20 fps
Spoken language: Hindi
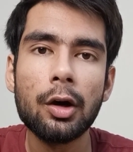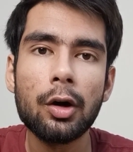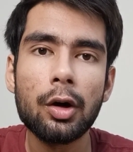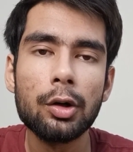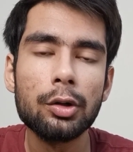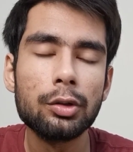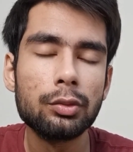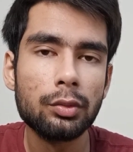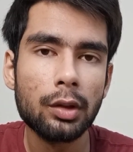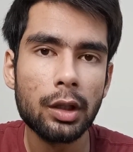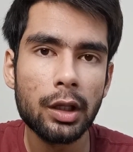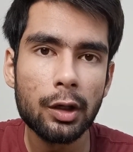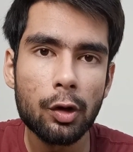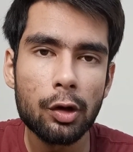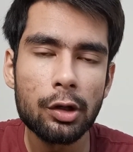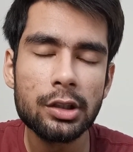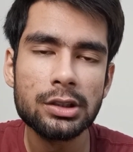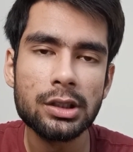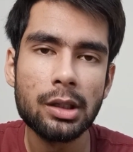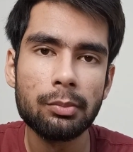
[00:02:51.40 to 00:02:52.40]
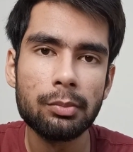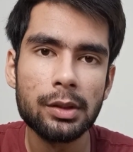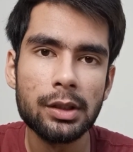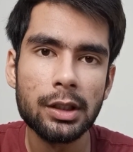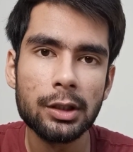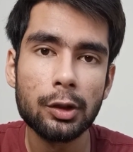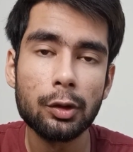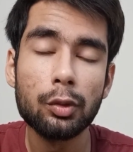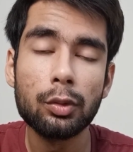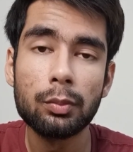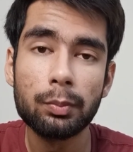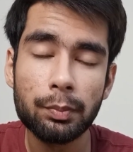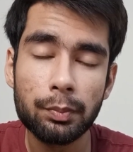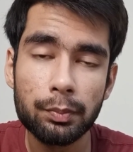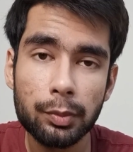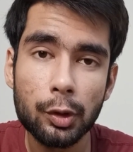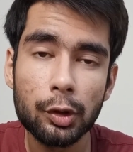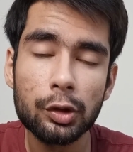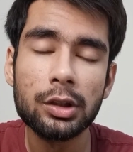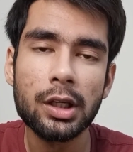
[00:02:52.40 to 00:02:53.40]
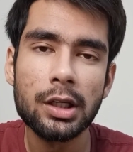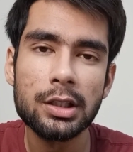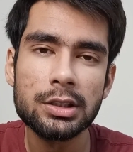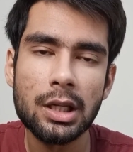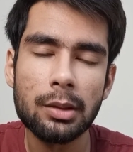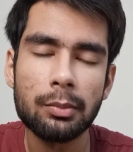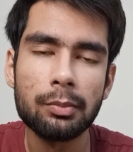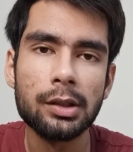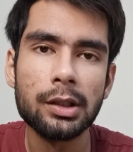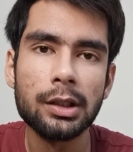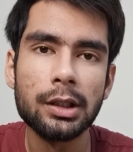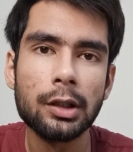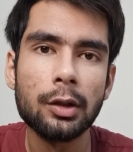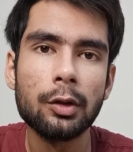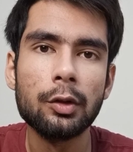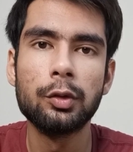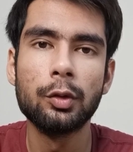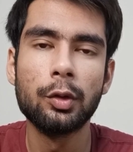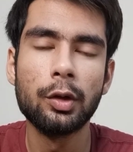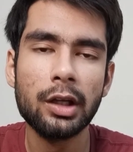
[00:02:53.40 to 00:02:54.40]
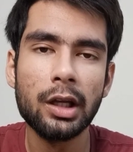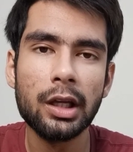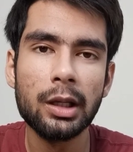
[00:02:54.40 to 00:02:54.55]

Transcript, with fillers: और एक और एग्जांपल देता हूँ खुद का एग्जांपल देता हूँ तो